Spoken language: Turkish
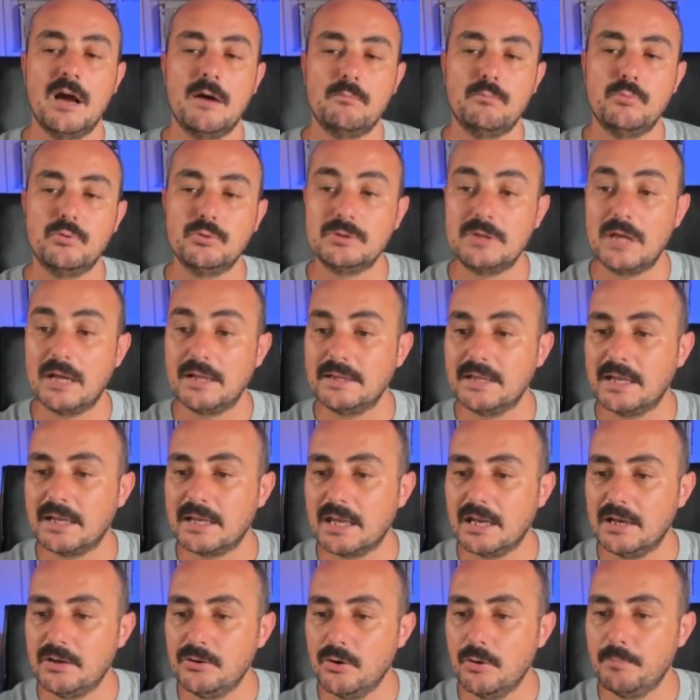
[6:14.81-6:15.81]
Buradan ne
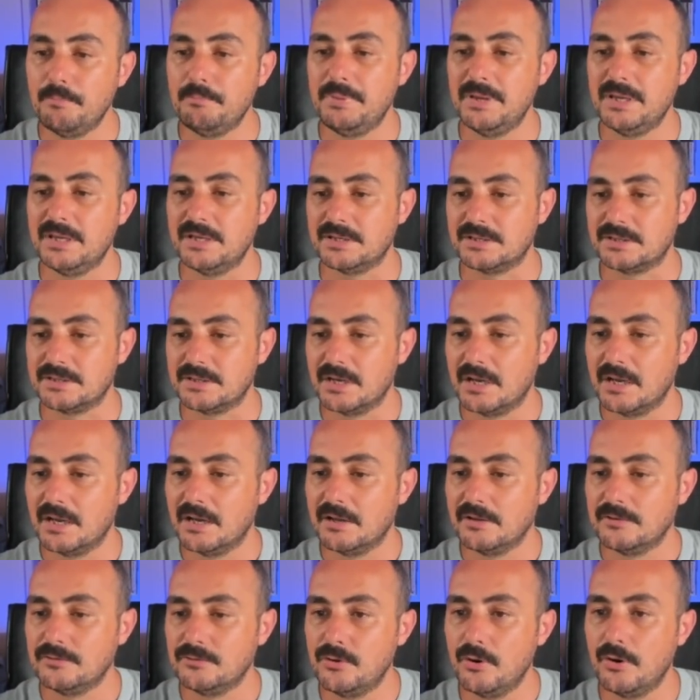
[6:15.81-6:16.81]
geliyor? 1,
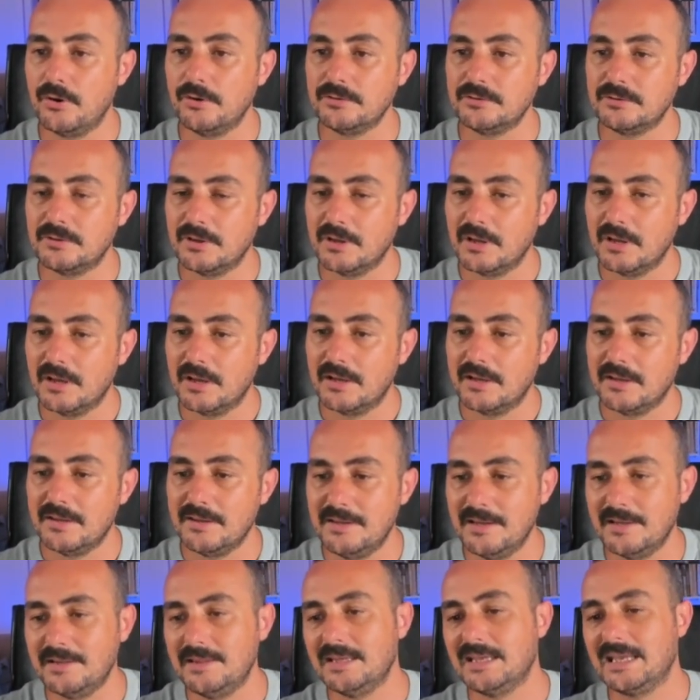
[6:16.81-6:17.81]
4,
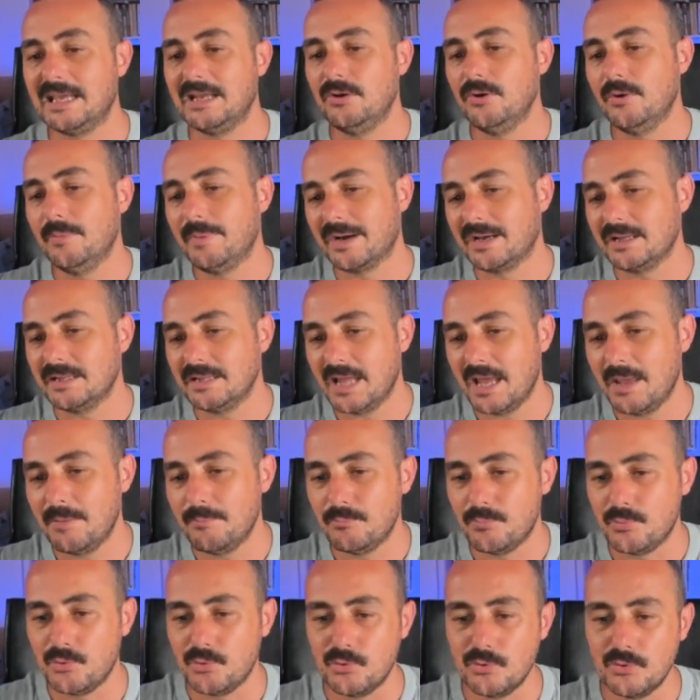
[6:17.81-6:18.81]
7 geliyor. Bakın
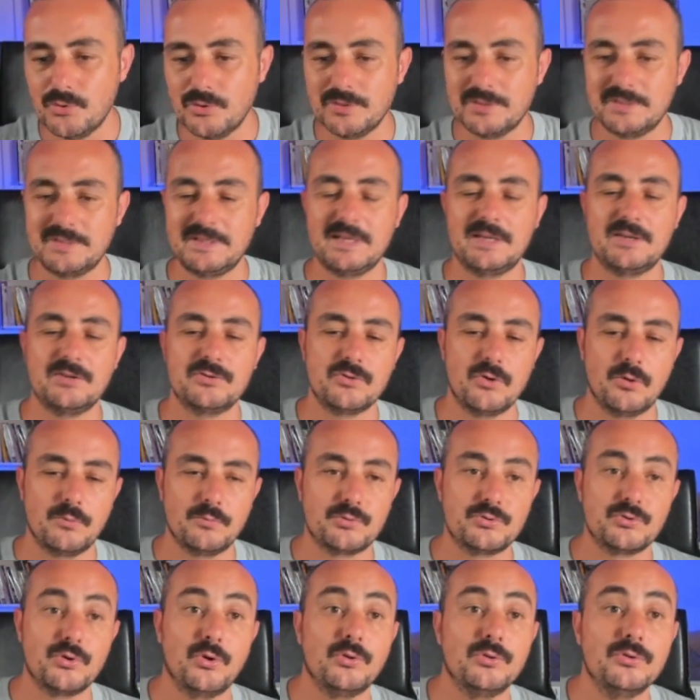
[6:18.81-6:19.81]
en büyüğü 8
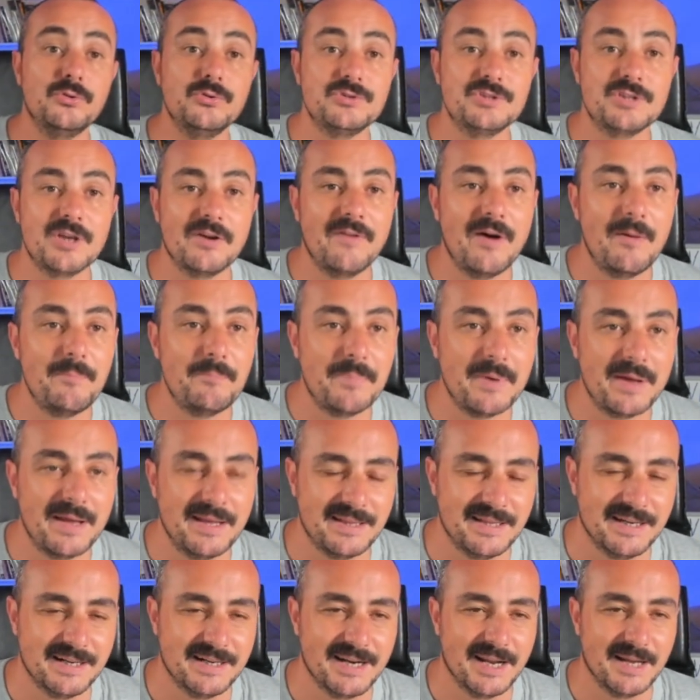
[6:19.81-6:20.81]
olmuş oldu. Cevap
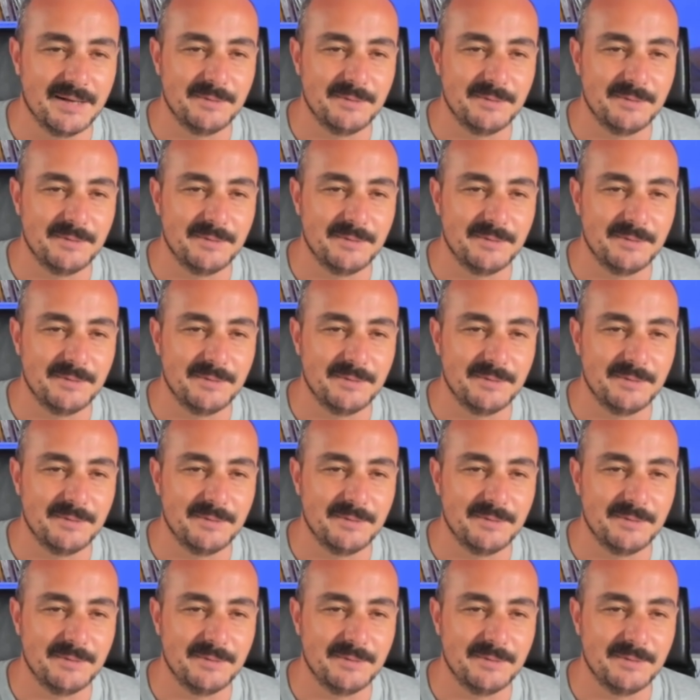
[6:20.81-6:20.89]
Edirne.